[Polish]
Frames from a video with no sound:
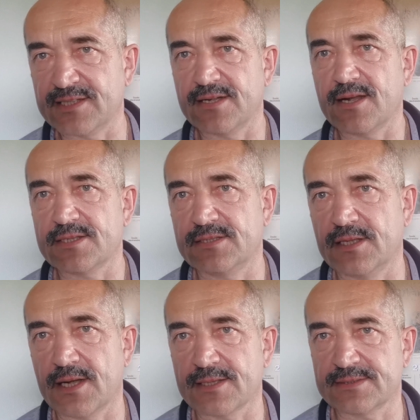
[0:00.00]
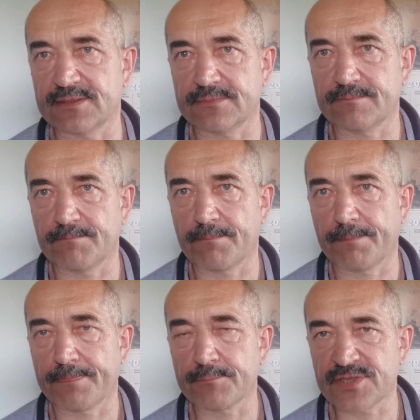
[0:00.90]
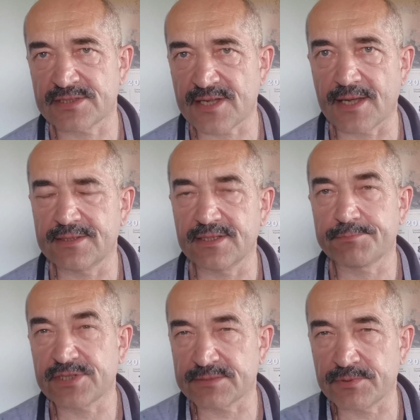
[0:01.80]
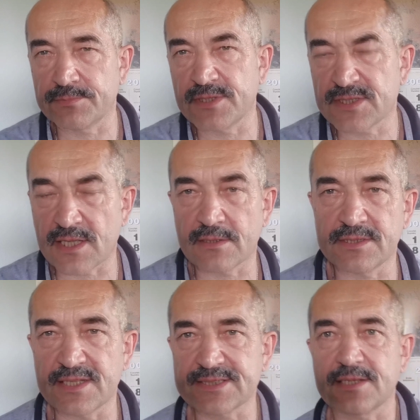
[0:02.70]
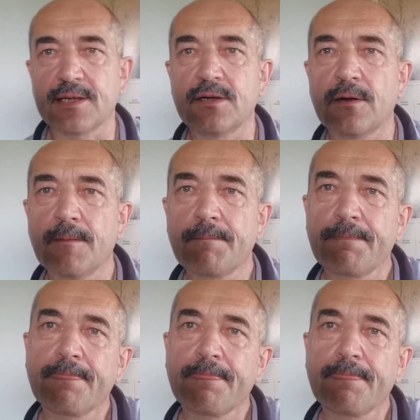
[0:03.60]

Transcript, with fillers: 11 razy przez radnych, przez burmistrza Godleskiego.